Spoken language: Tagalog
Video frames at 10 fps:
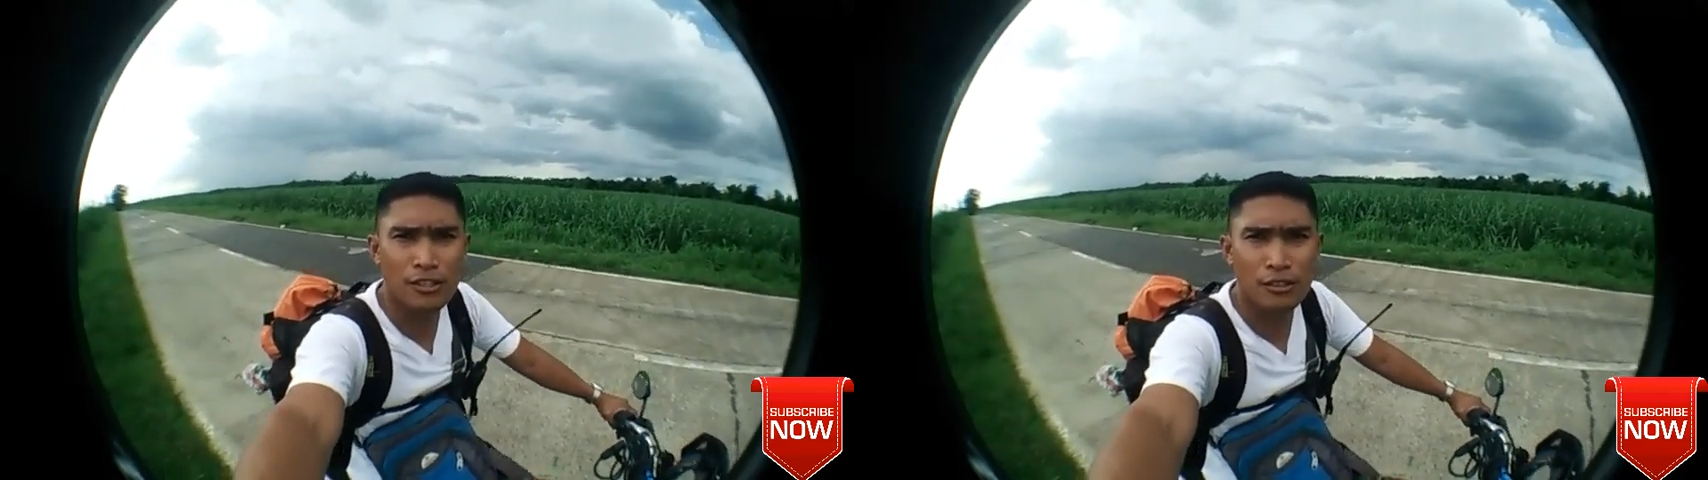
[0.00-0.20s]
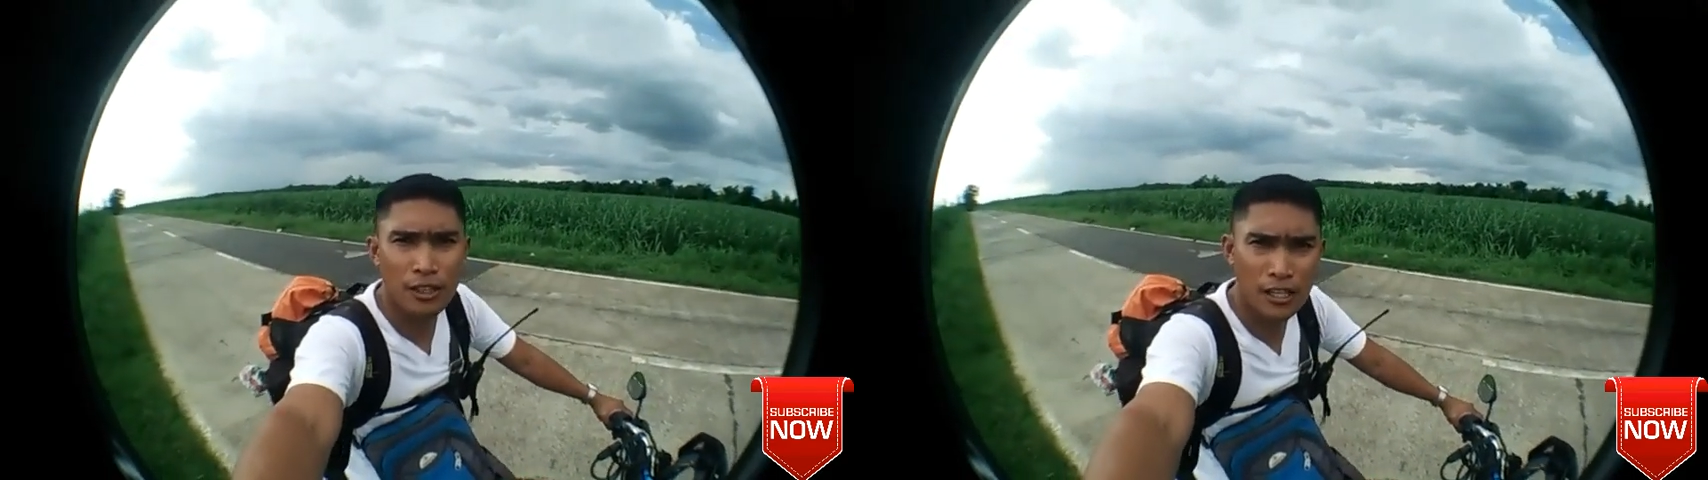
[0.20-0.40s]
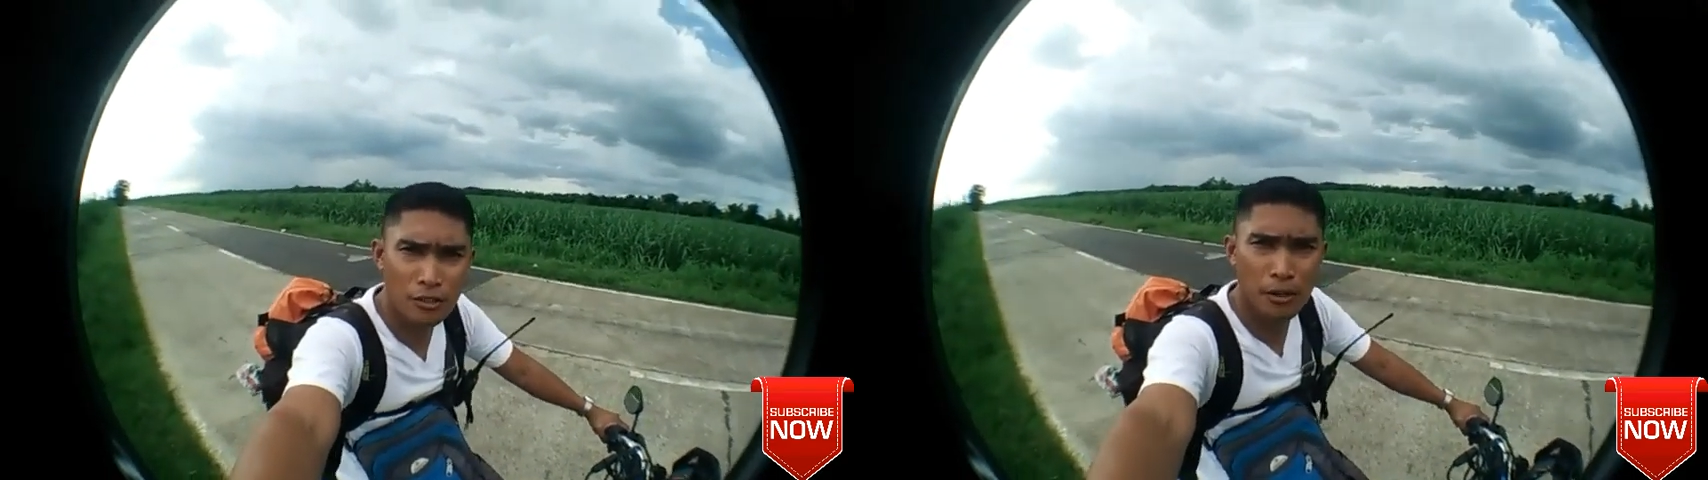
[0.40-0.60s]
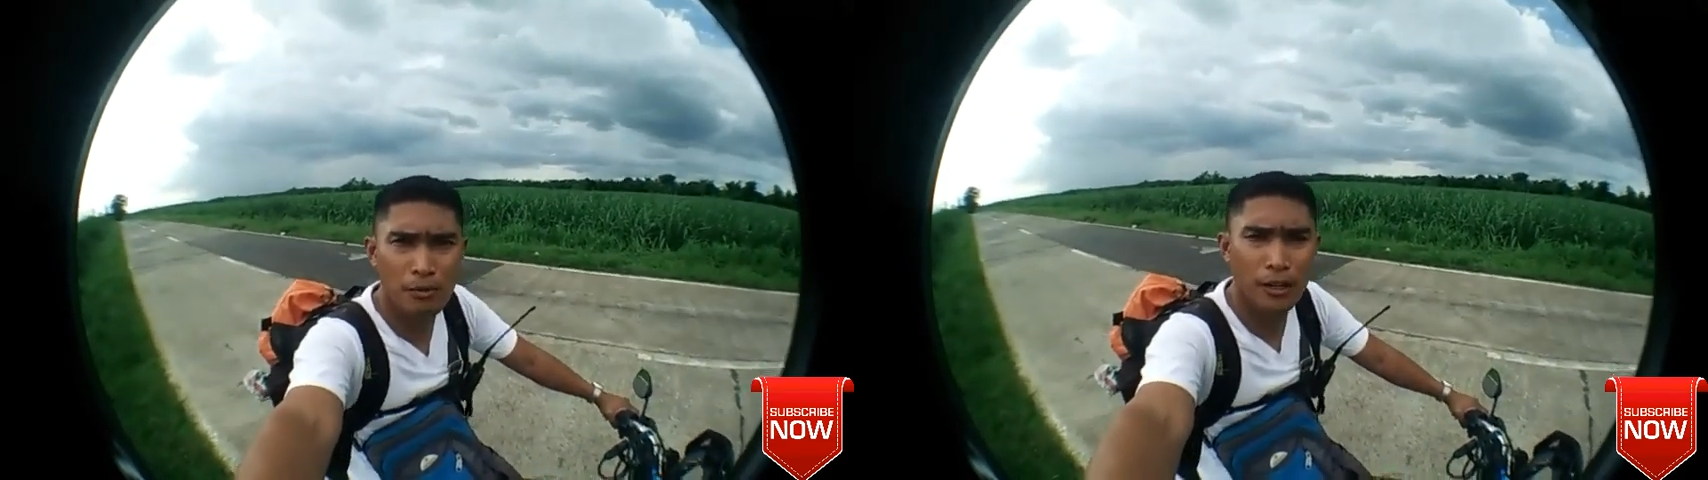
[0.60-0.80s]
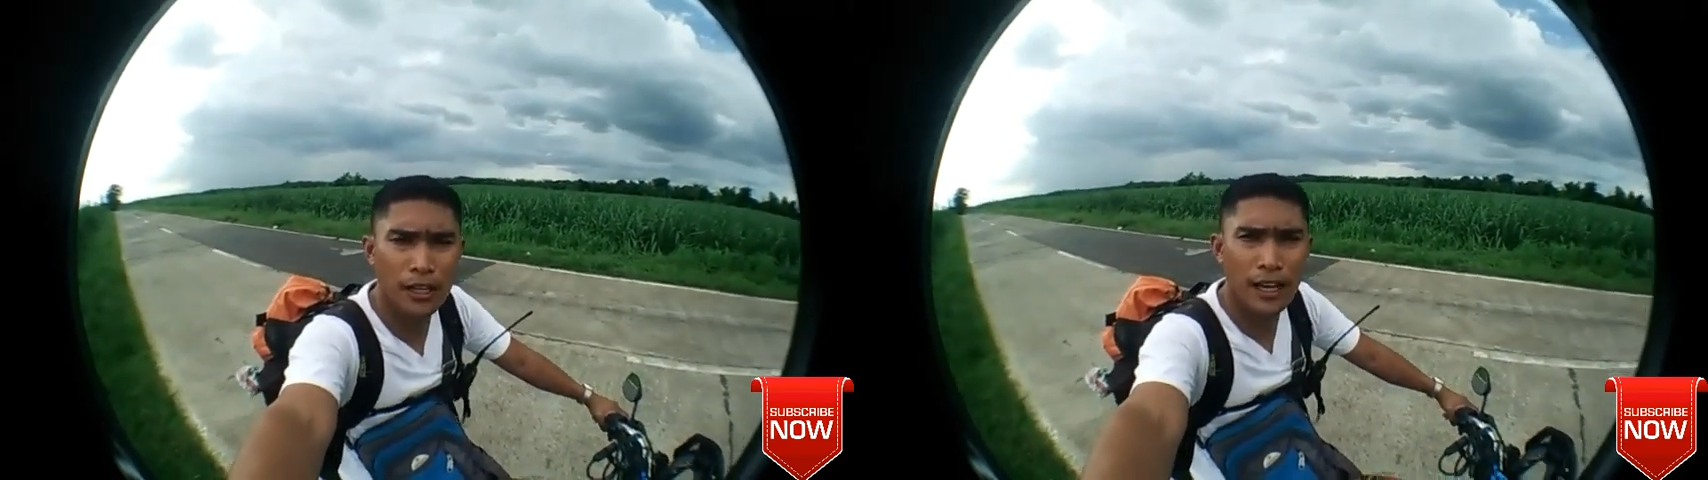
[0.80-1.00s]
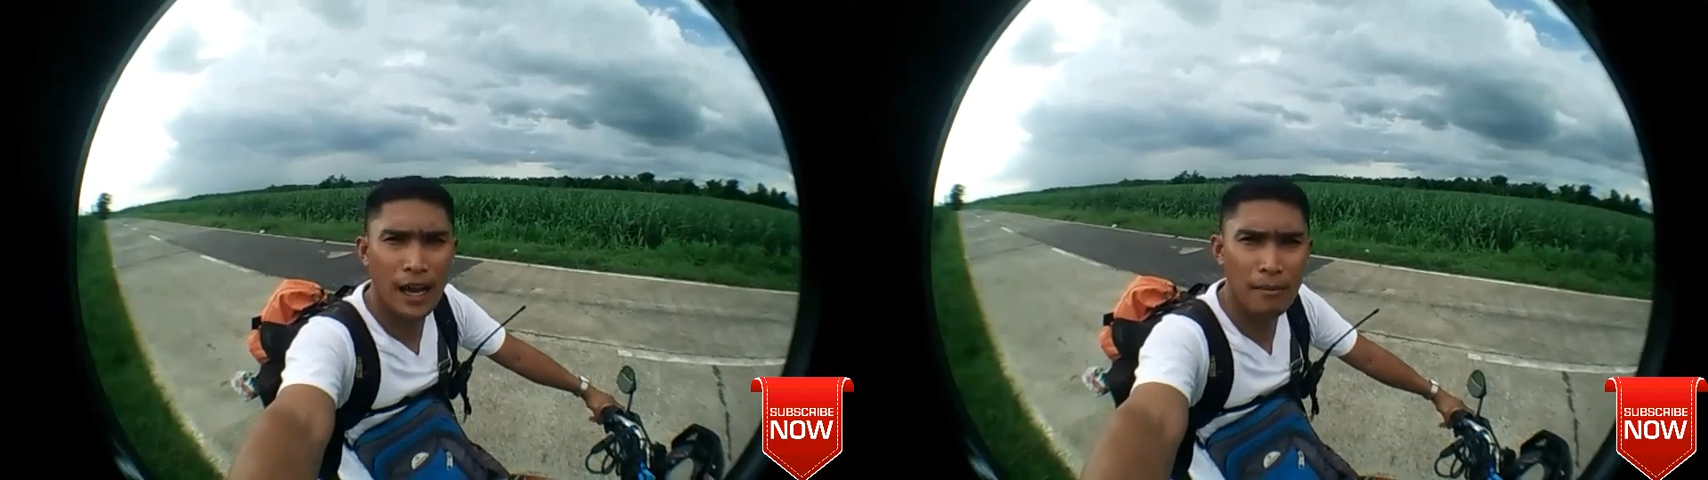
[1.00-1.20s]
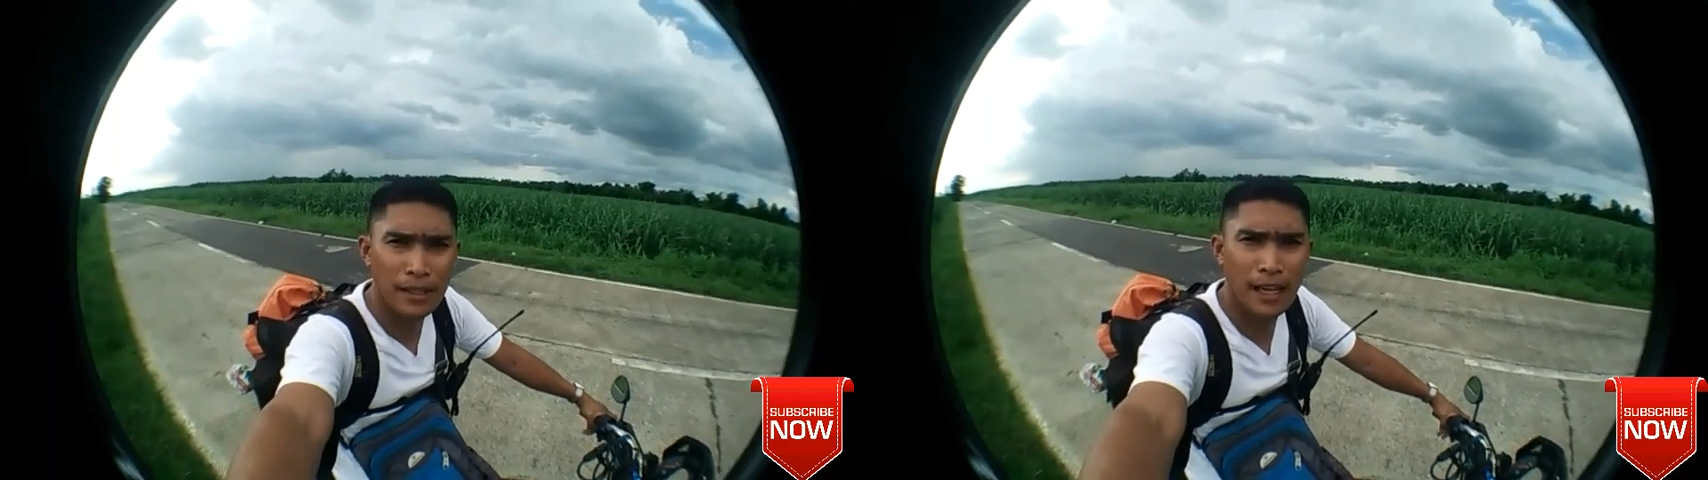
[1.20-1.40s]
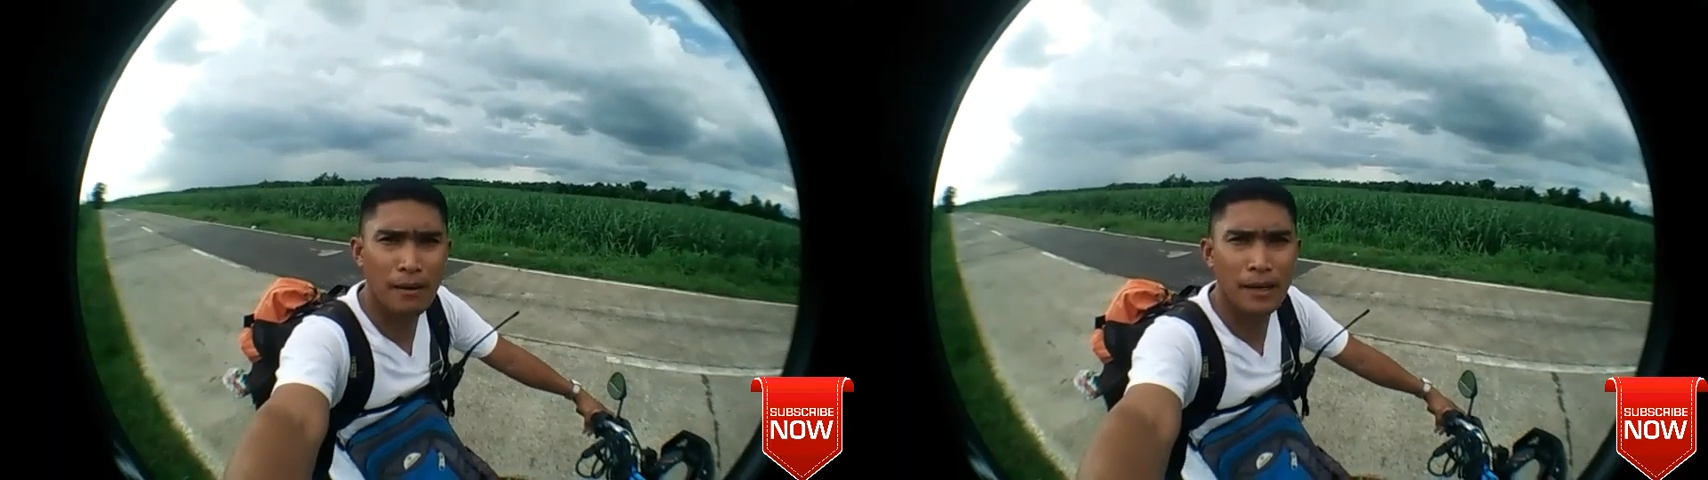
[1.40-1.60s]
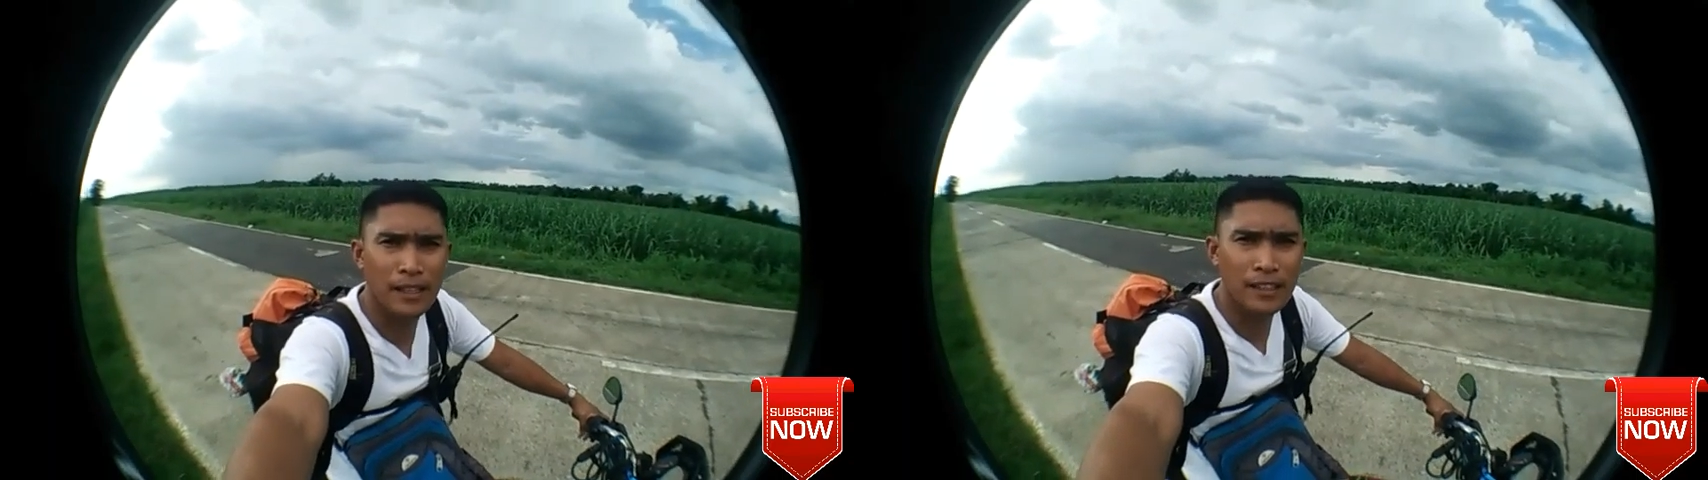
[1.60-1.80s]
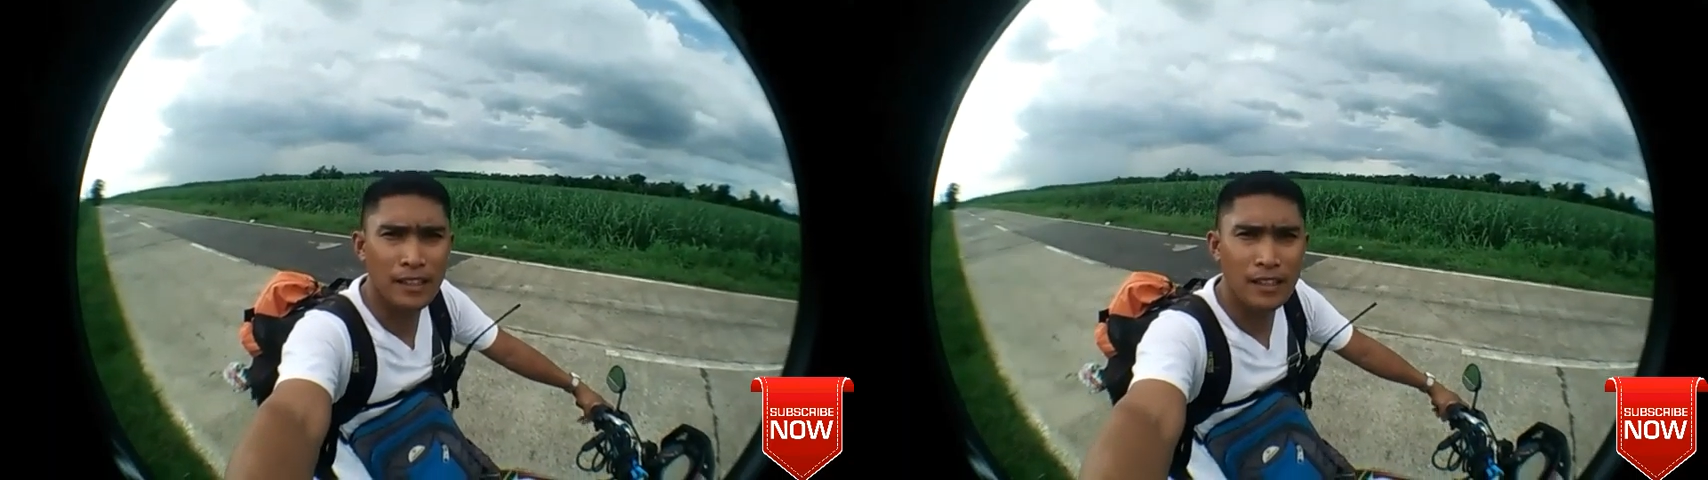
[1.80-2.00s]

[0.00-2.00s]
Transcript: So radio lang po ginagamit namin.